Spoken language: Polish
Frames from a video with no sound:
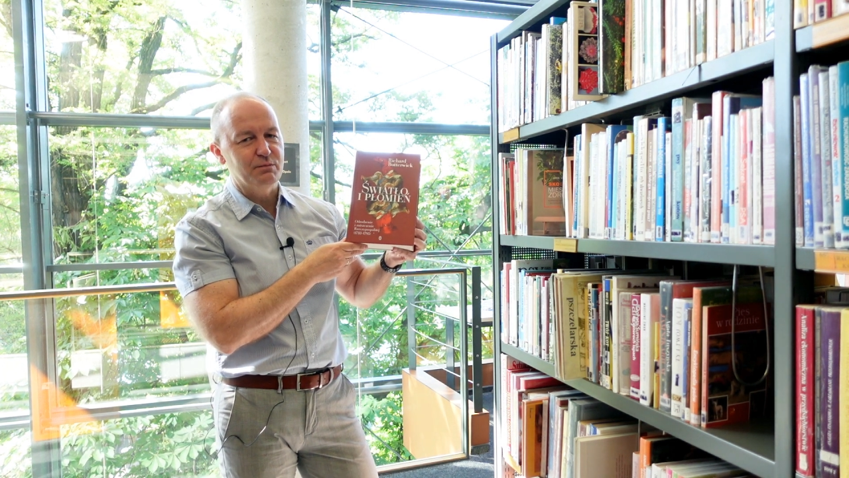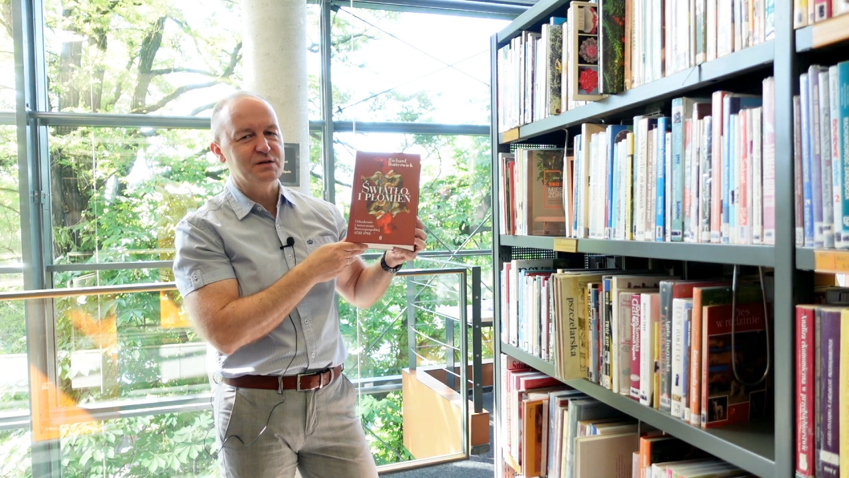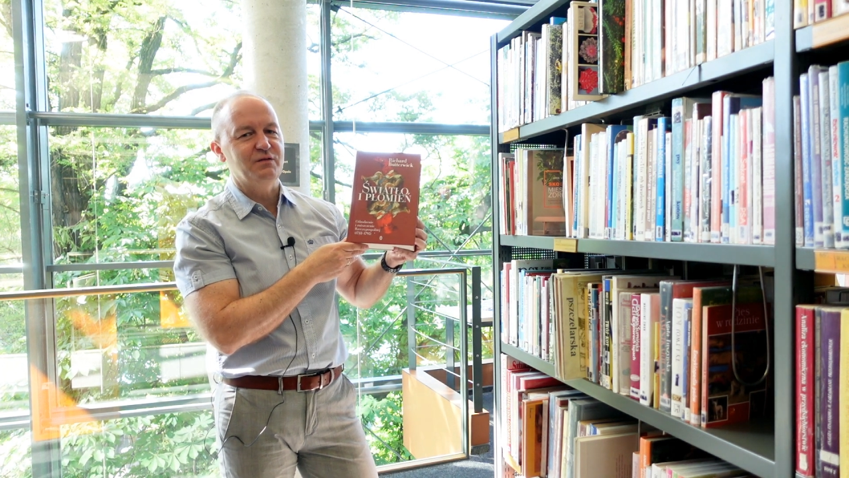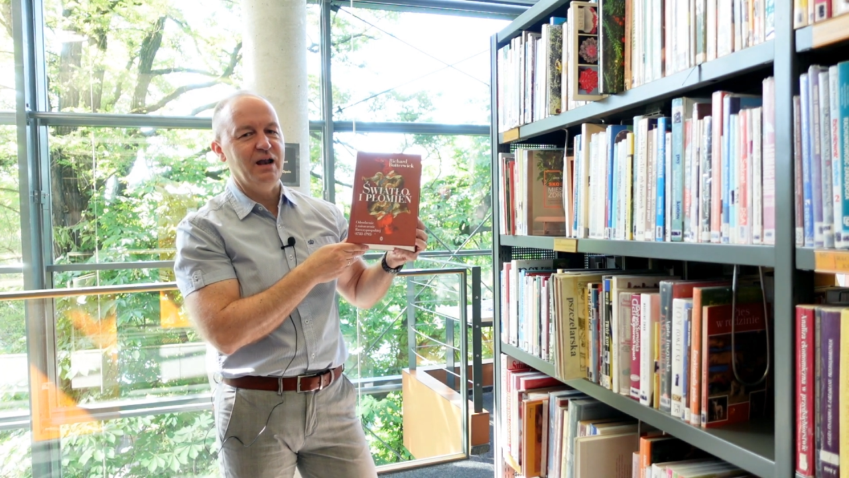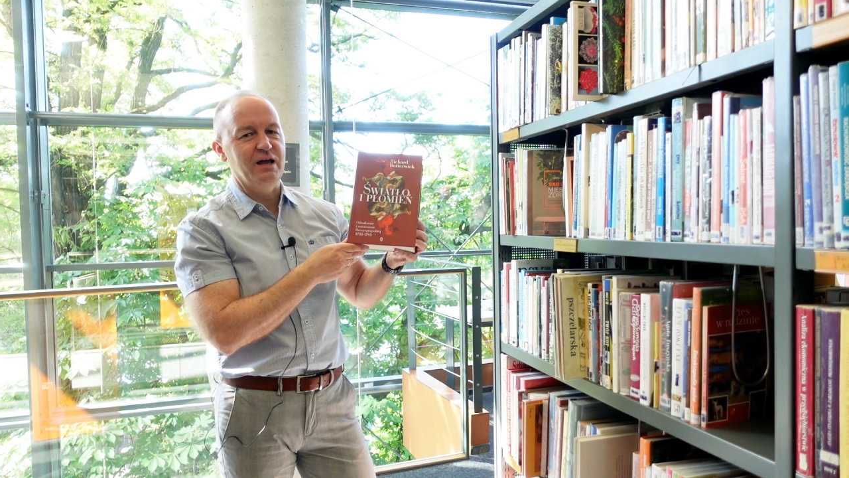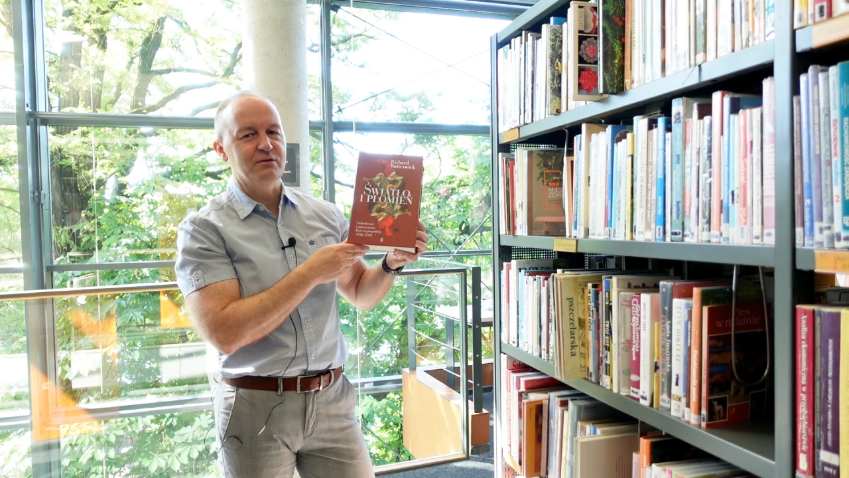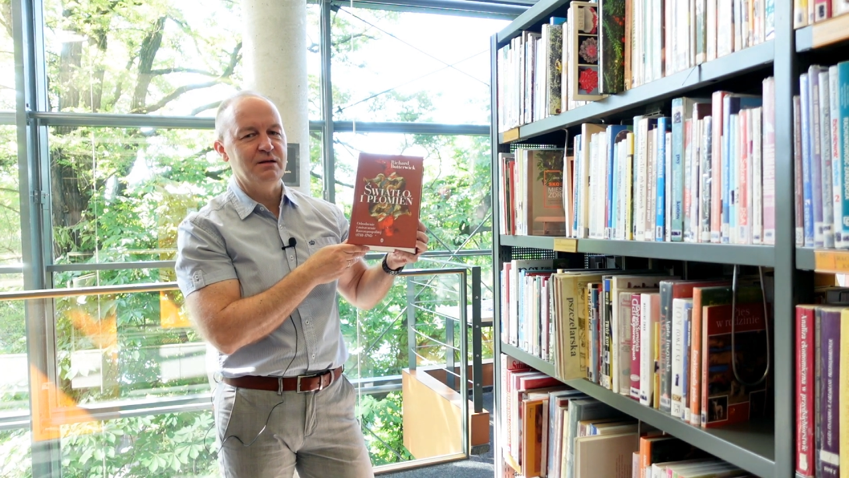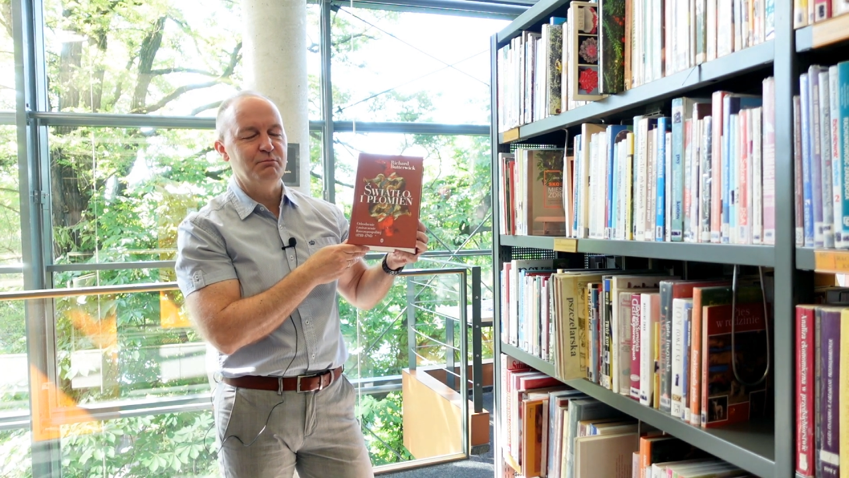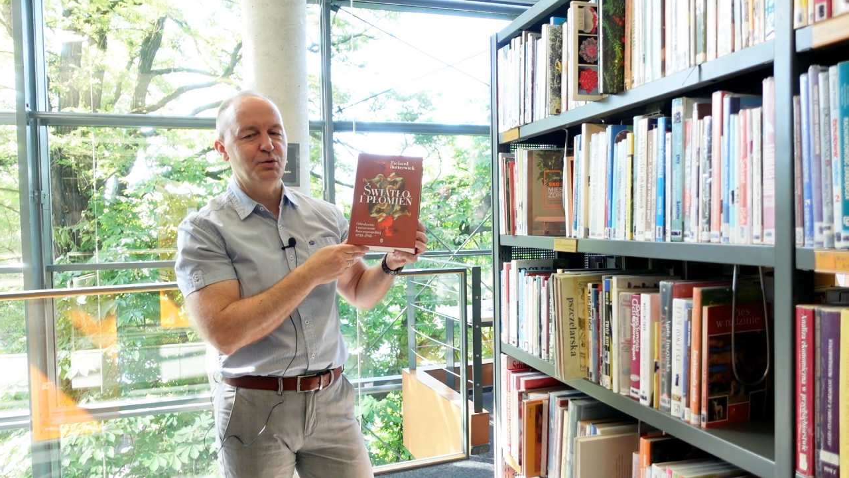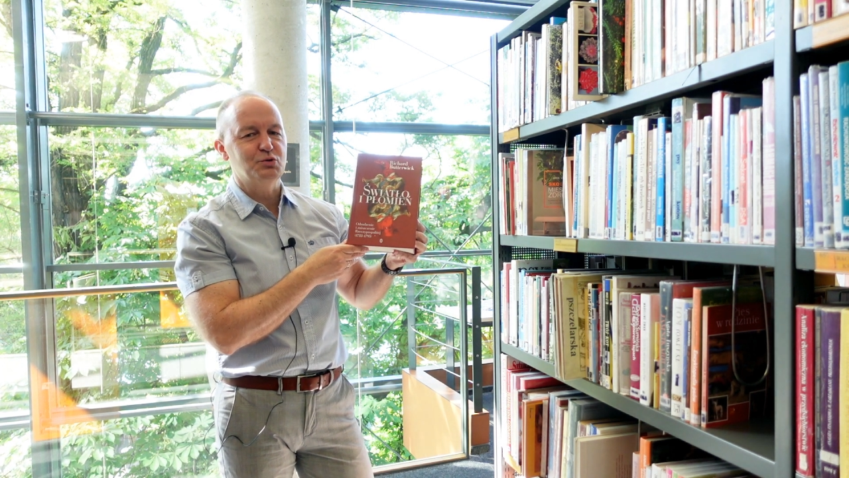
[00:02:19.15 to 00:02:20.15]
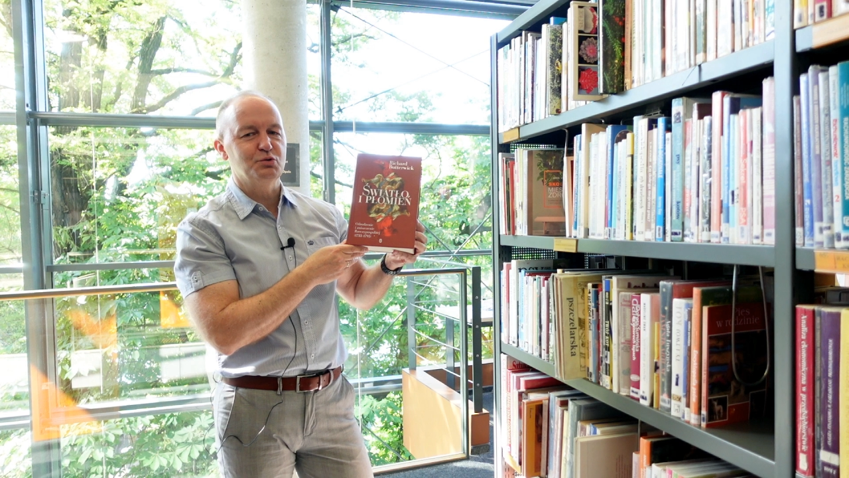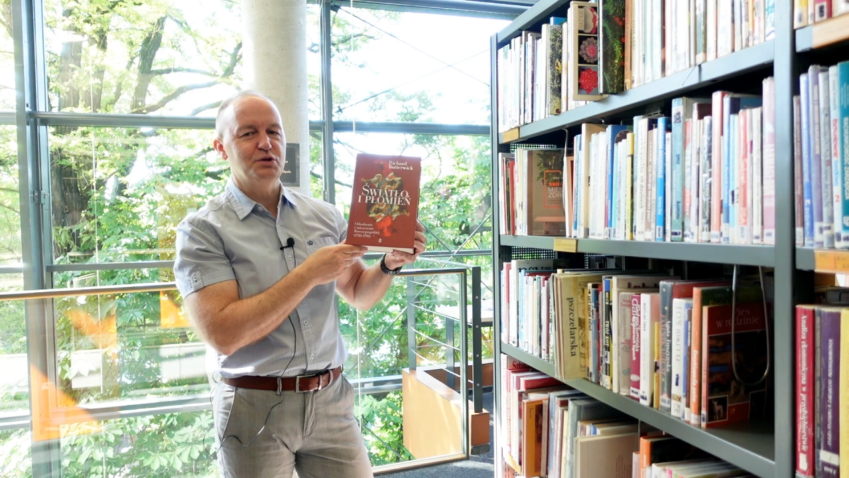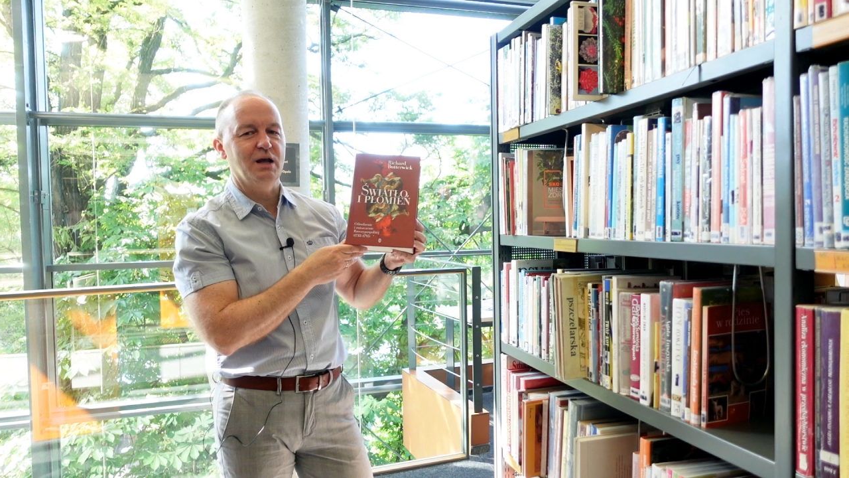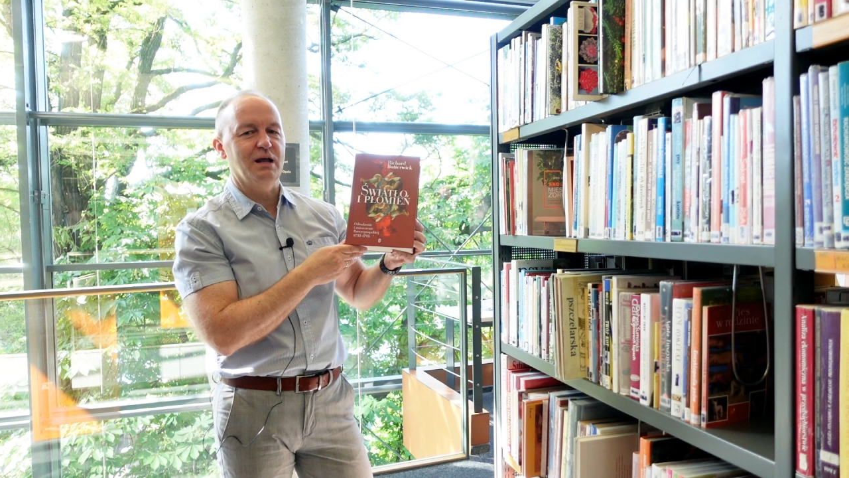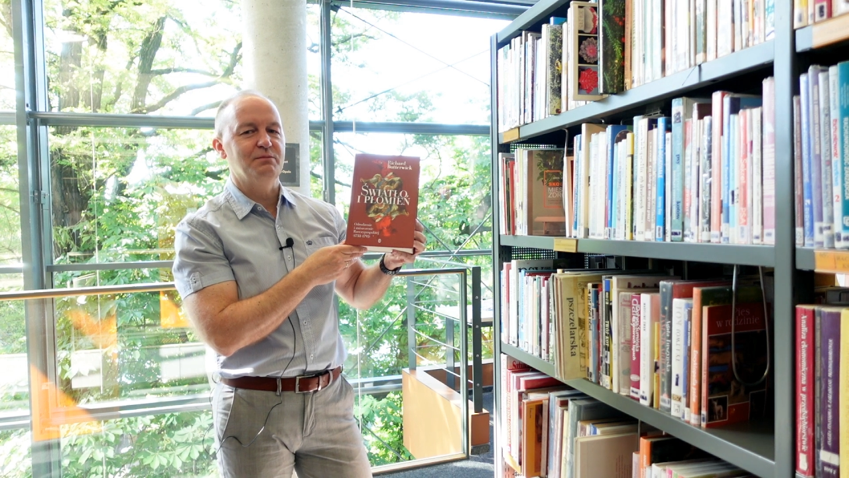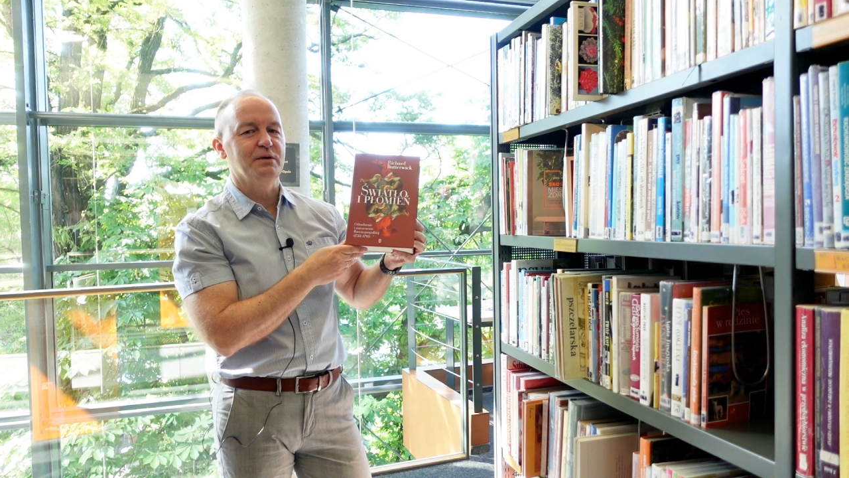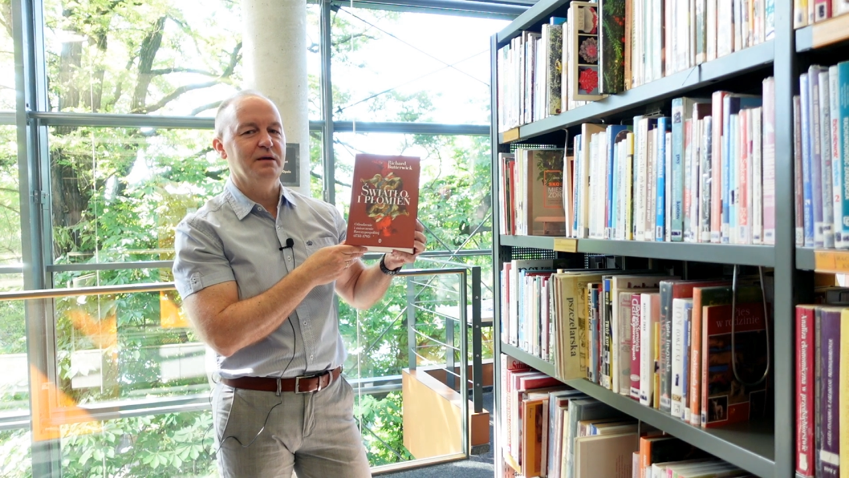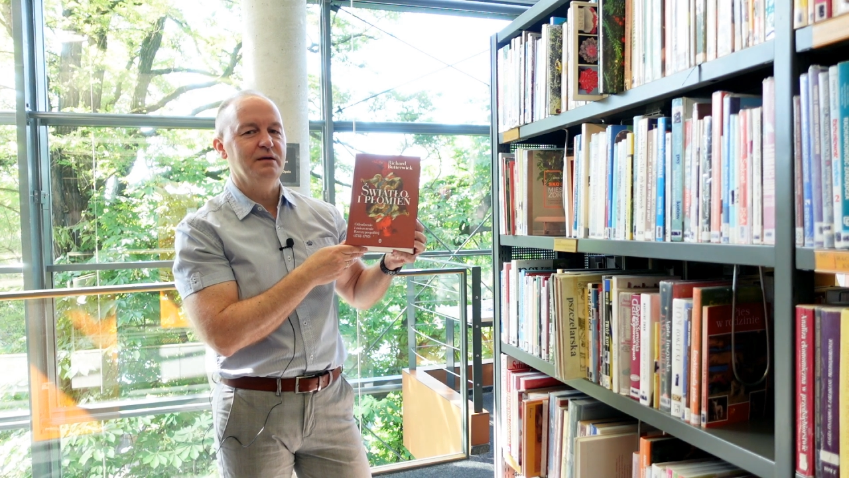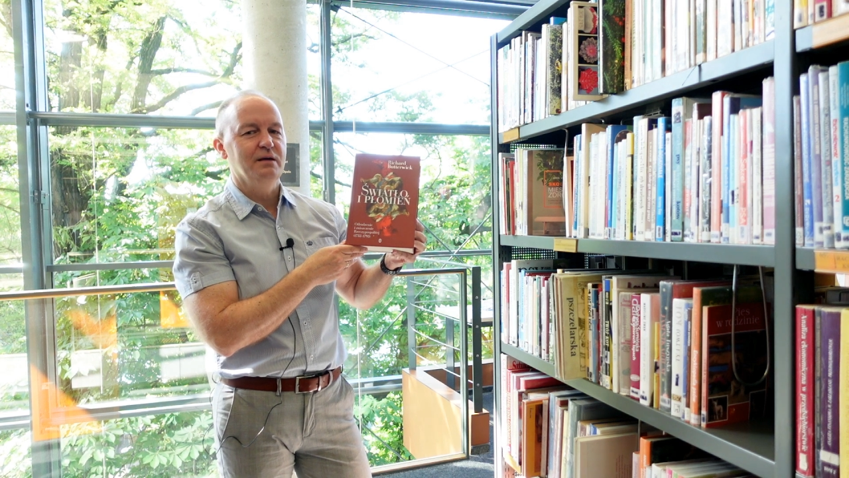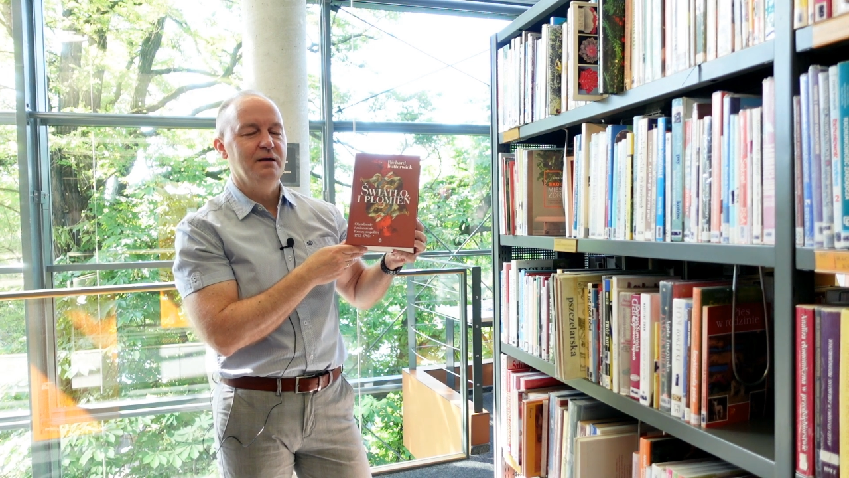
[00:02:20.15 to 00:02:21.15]
pozwalają nam poczuć się
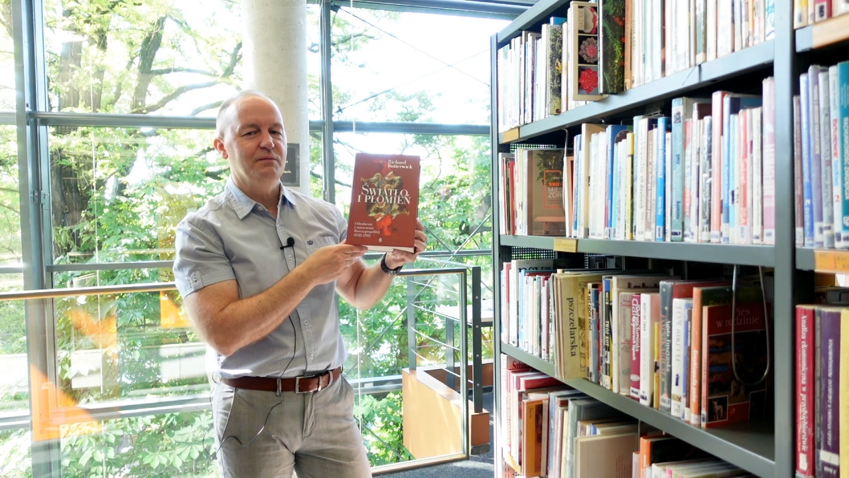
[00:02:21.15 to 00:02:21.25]
lepiej,